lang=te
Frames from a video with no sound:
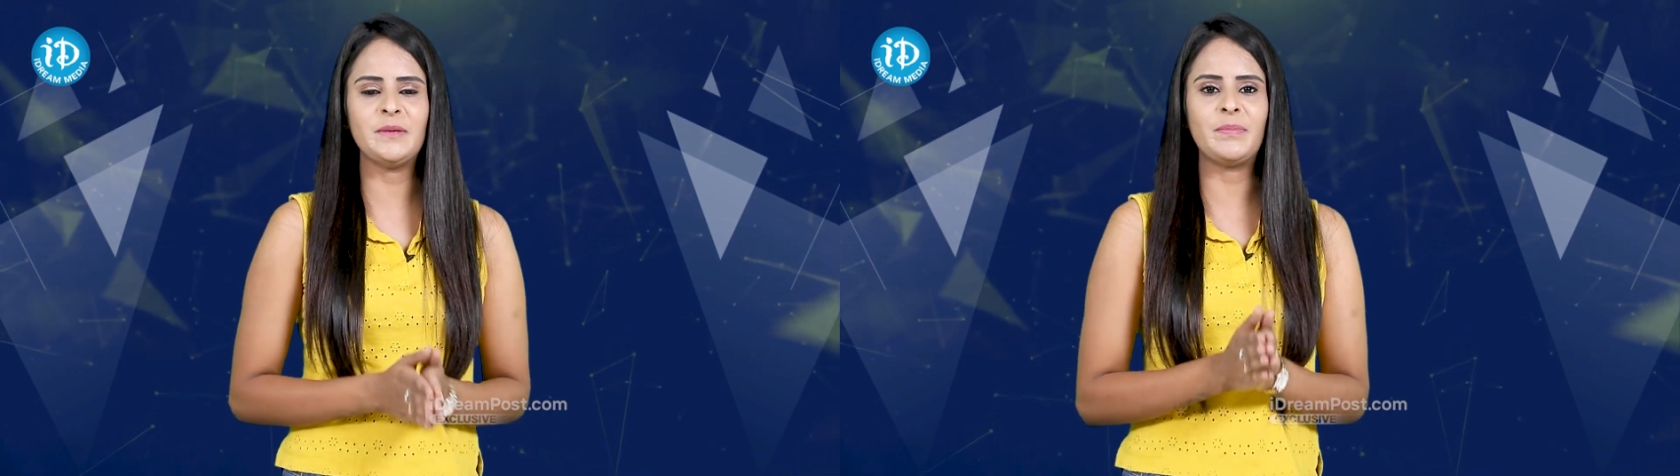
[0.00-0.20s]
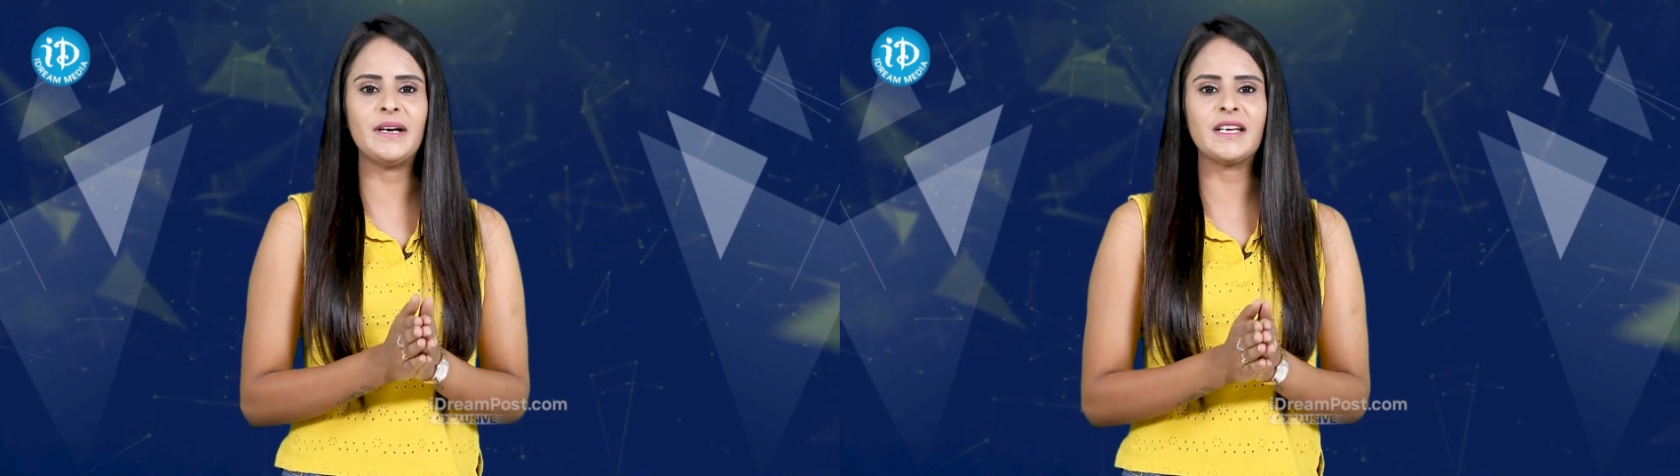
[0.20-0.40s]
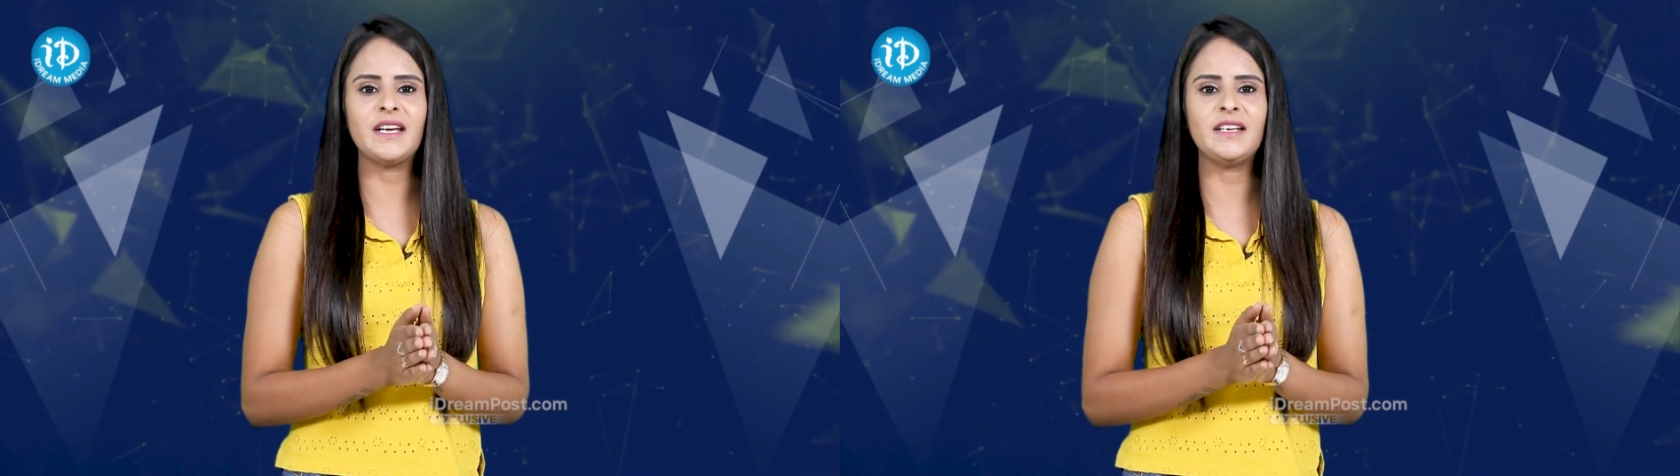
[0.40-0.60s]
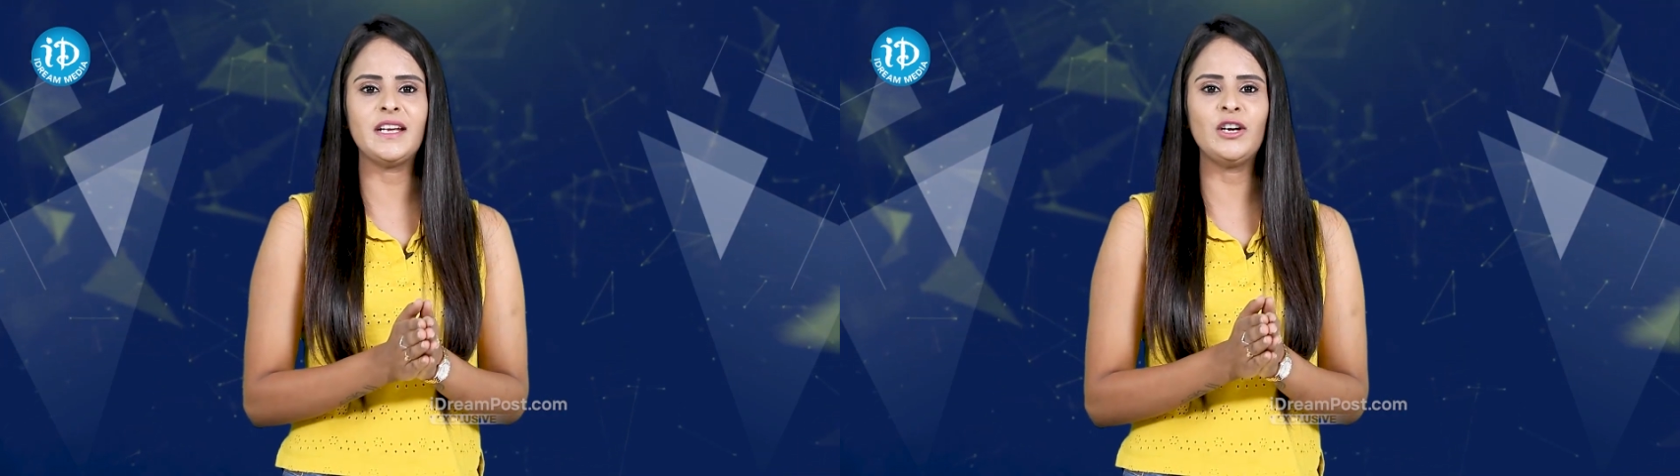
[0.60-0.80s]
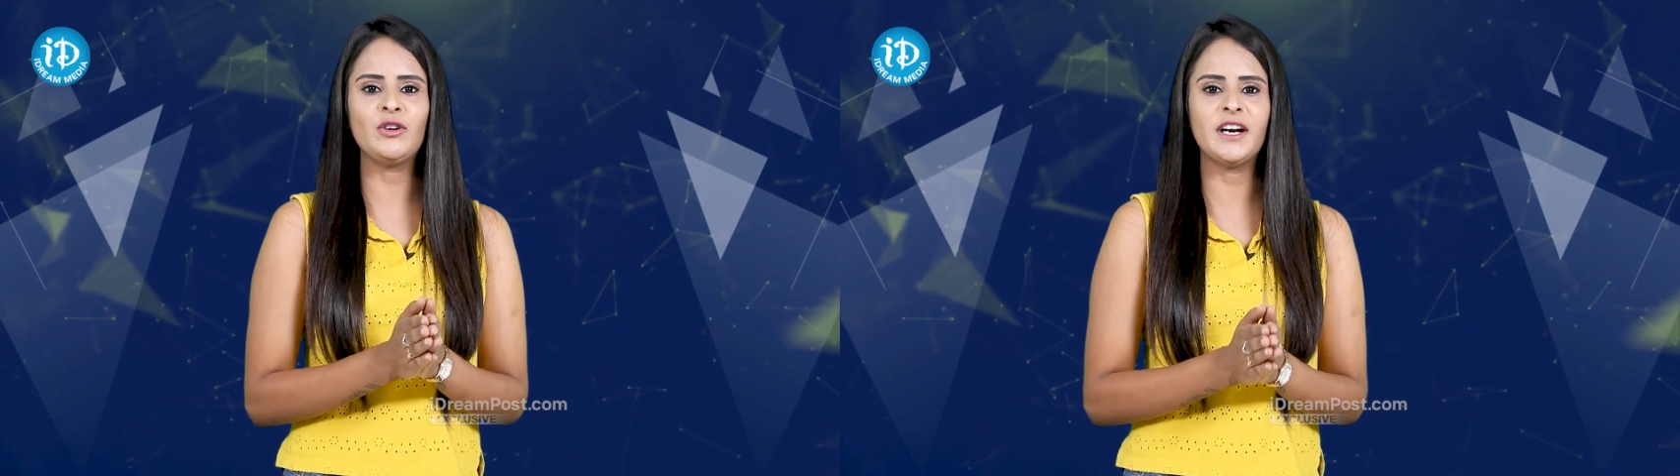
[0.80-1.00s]
ఇప్పటికే
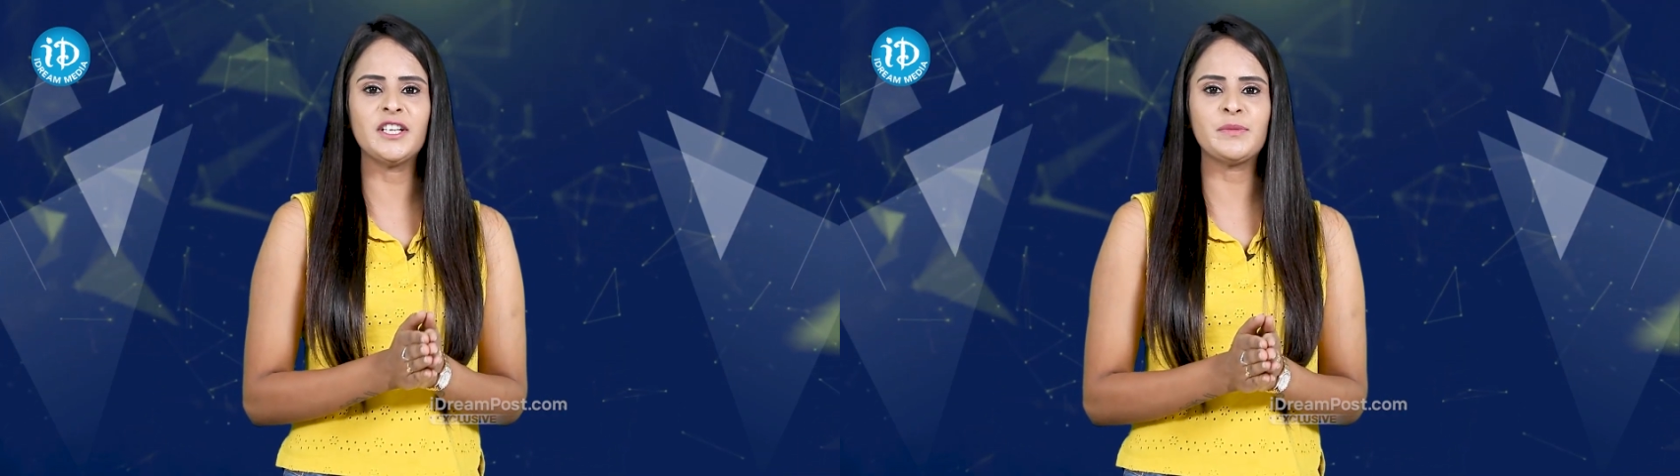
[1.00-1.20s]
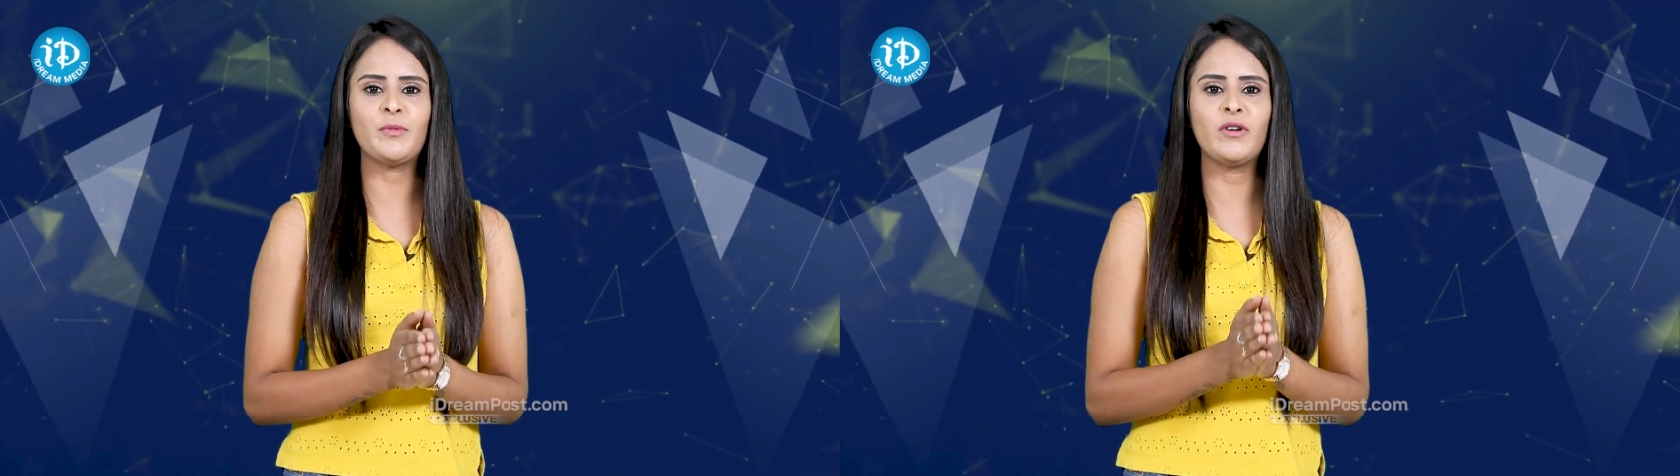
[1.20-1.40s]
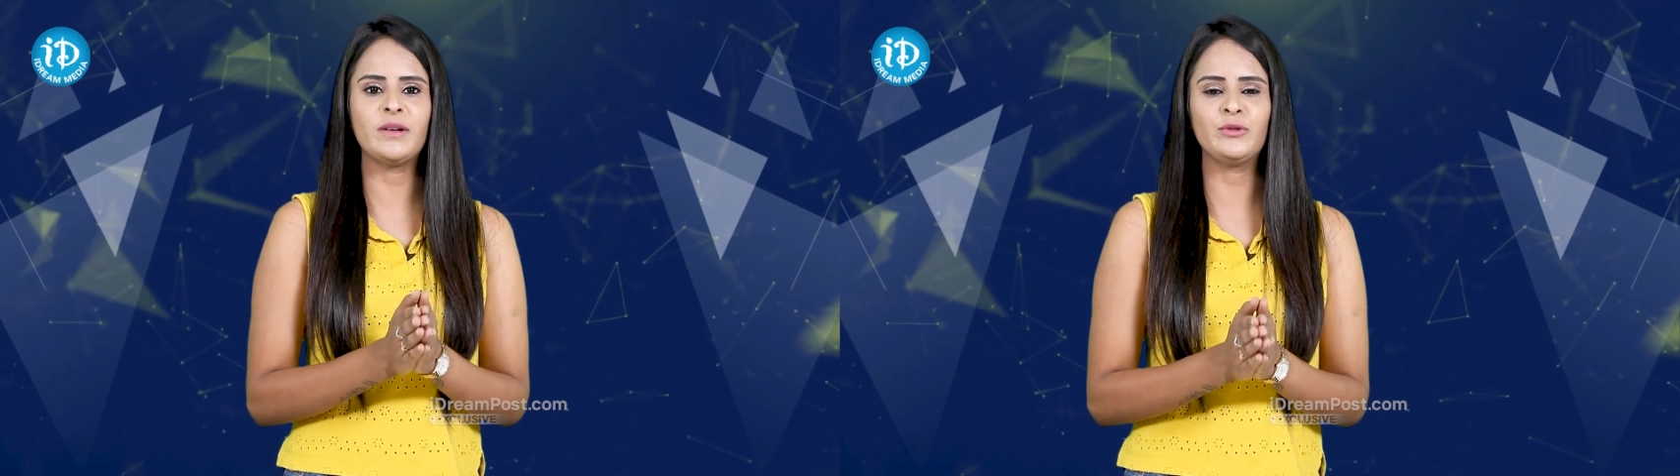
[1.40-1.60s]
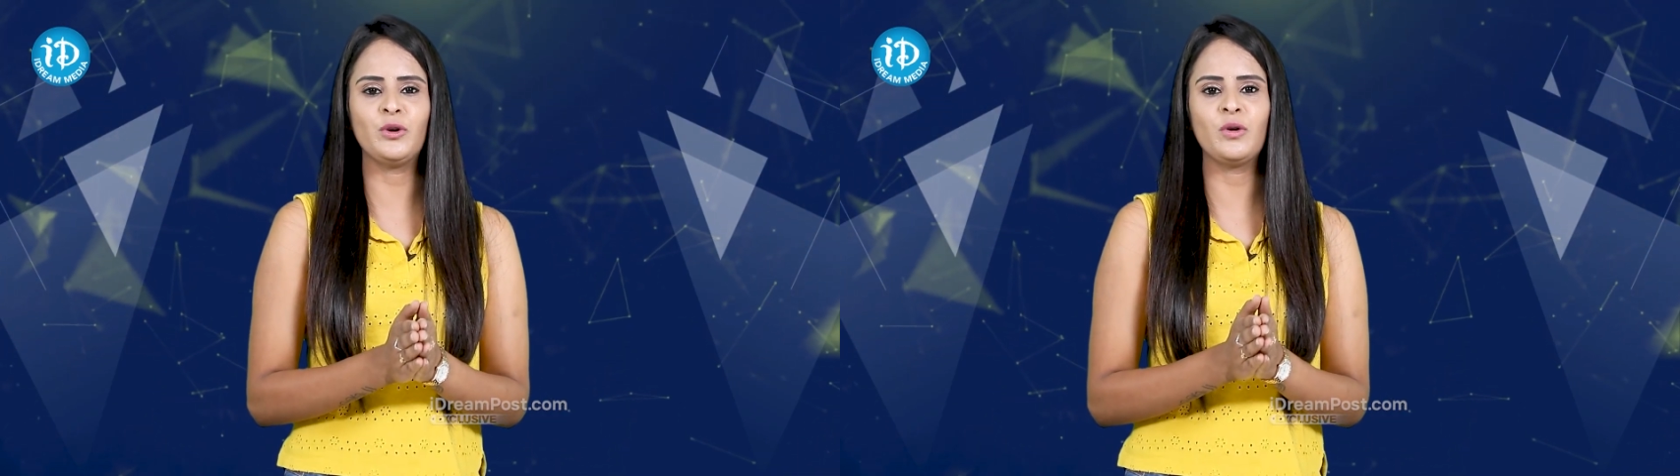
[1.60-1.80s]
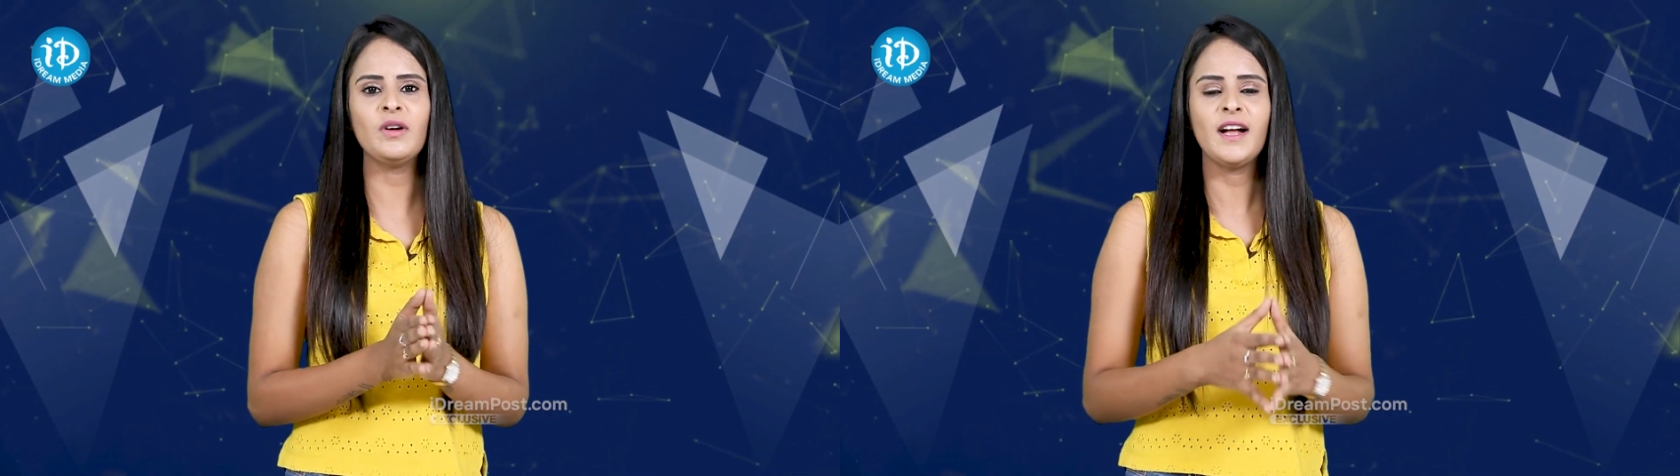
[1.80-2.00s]
ఏళ్లు గడిచిపోవడంతో